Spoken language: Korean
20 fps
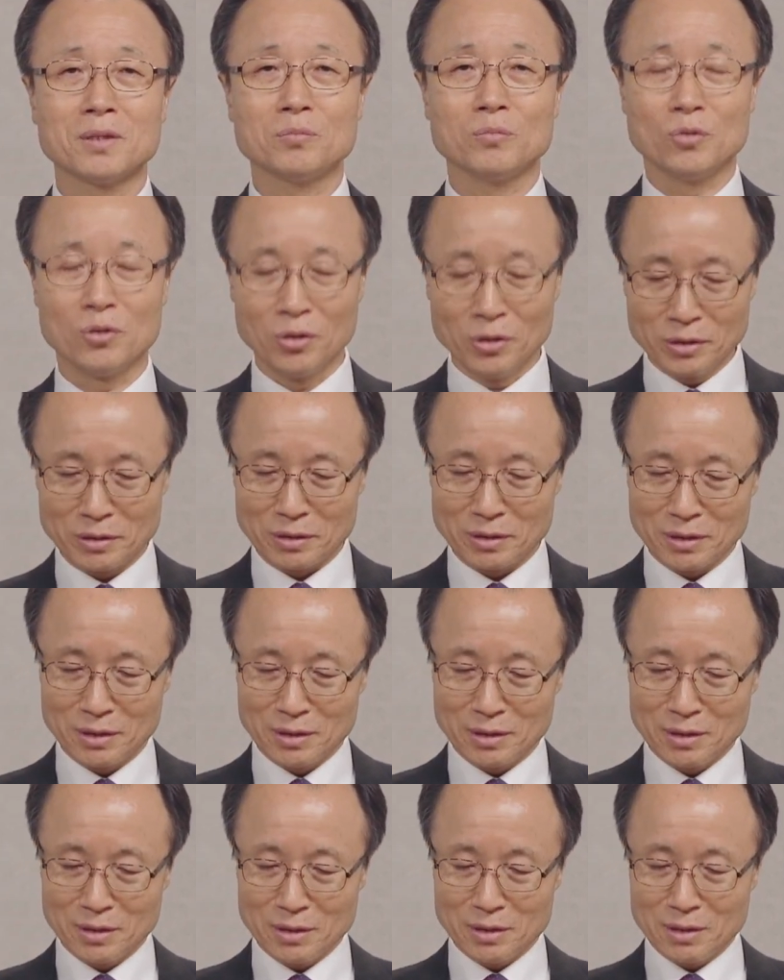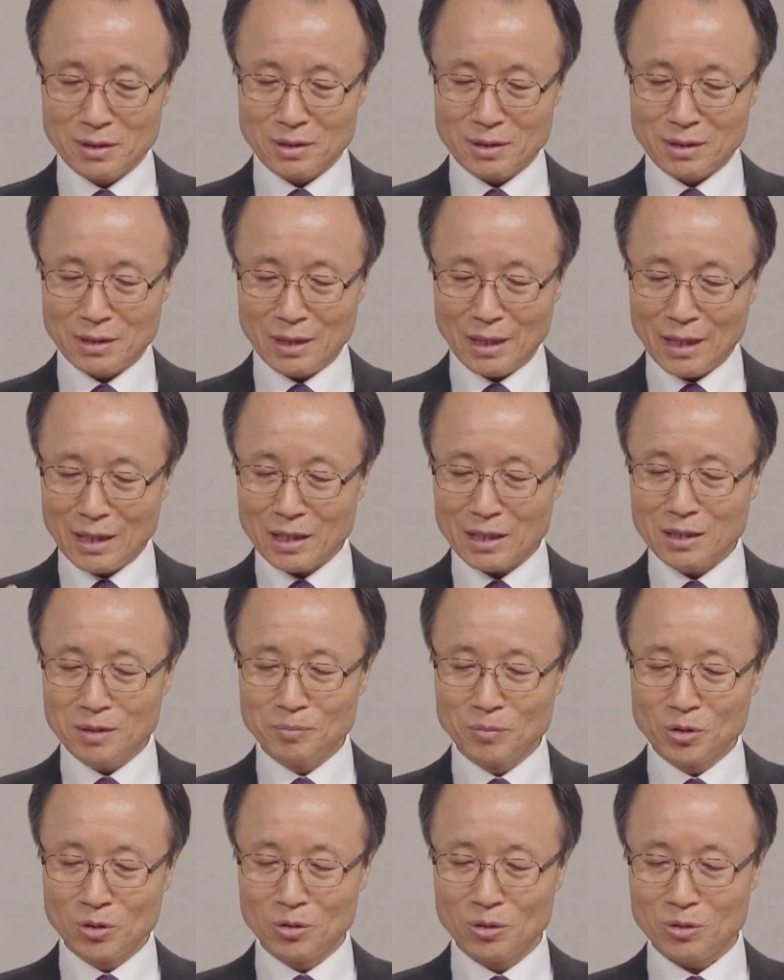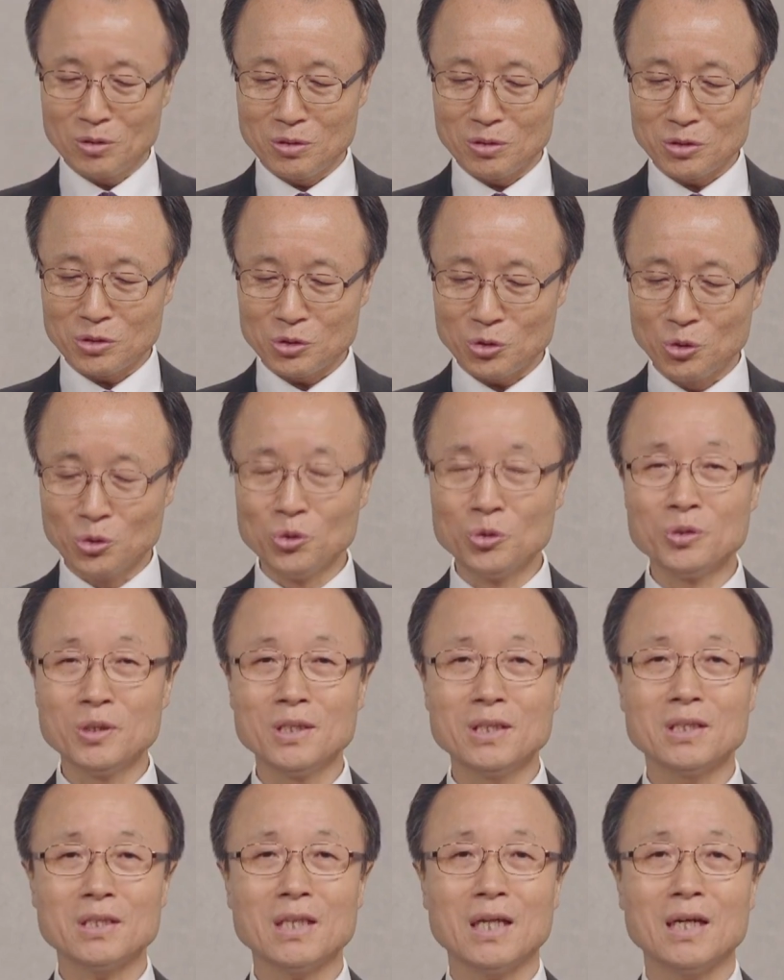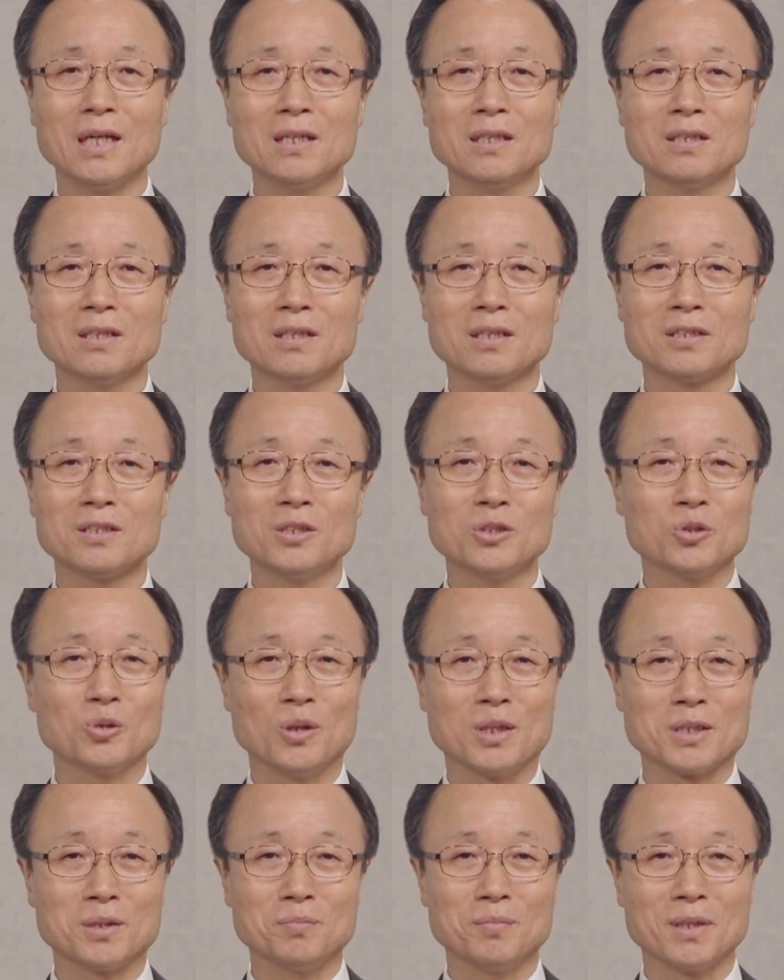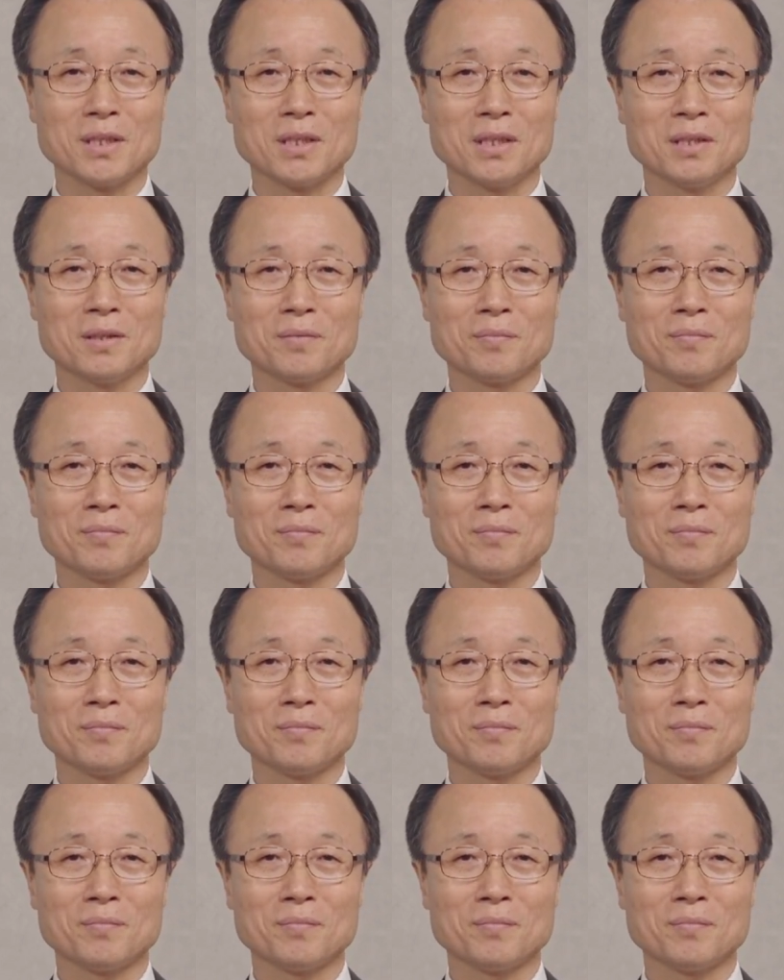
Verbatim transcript: 물론 하나님도 조용히 타이르는 것을 좋아하십니다.